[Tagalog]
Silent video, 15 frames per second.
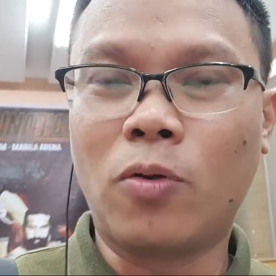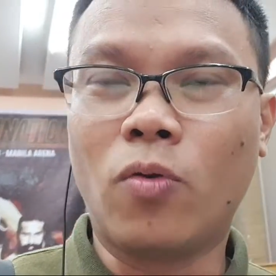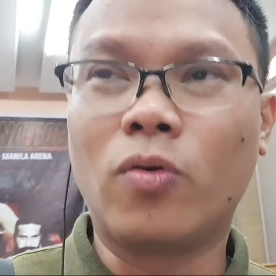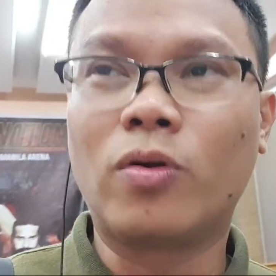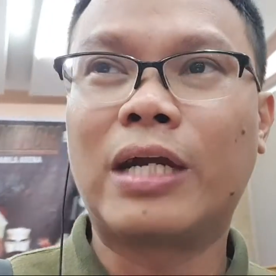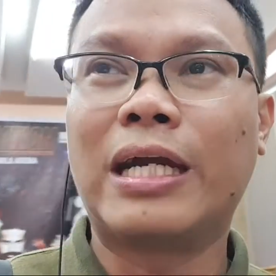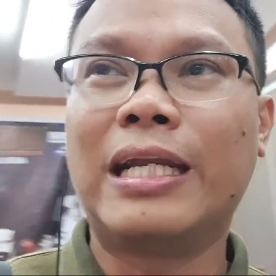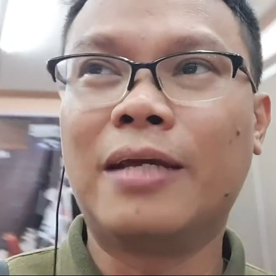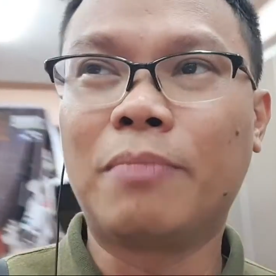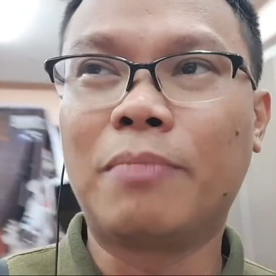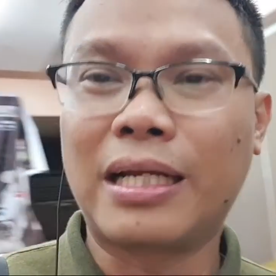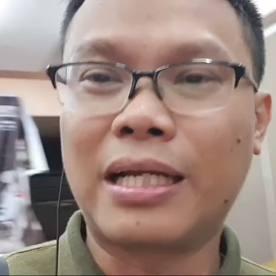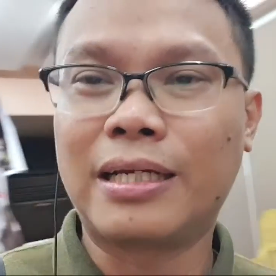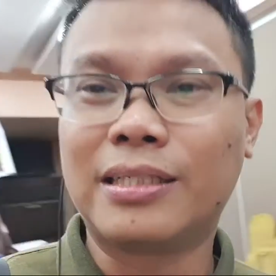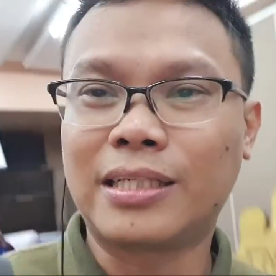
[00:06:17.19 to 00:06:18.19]
kung kailan
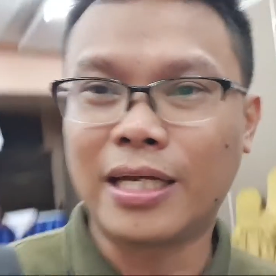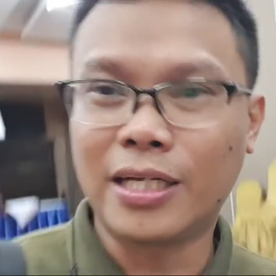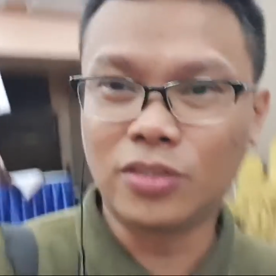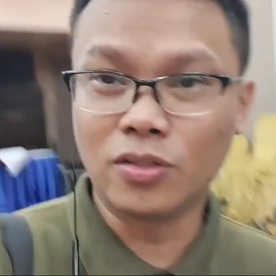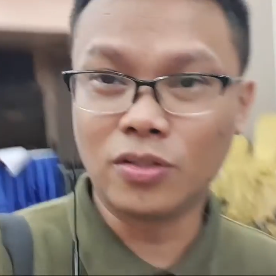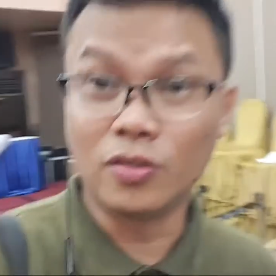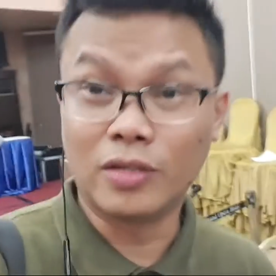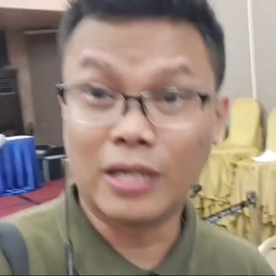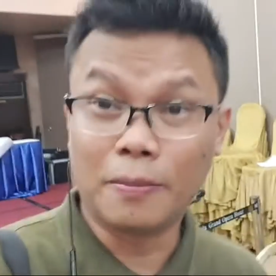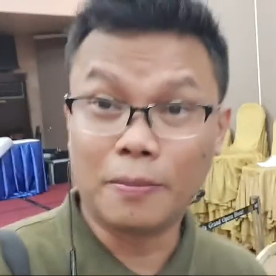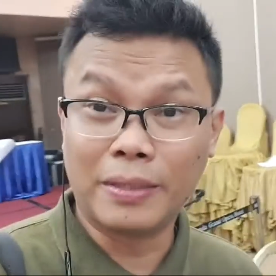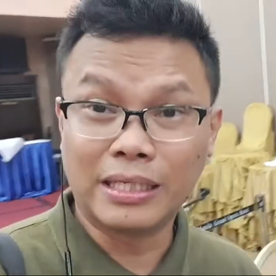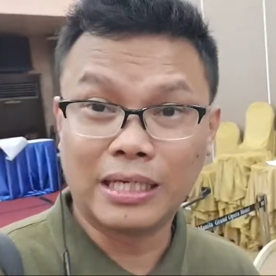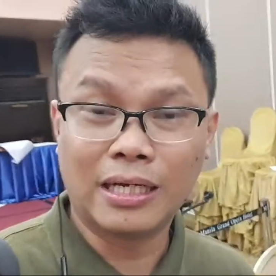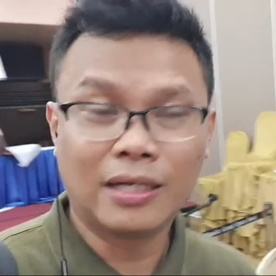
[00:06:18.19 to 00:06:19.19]
marireschedule yung
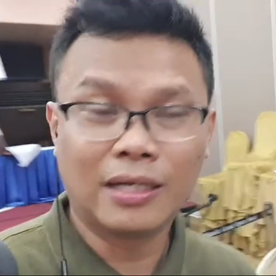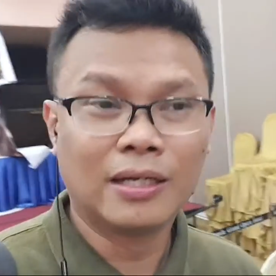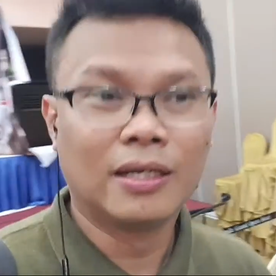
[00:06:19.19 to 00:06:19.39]
laban niya.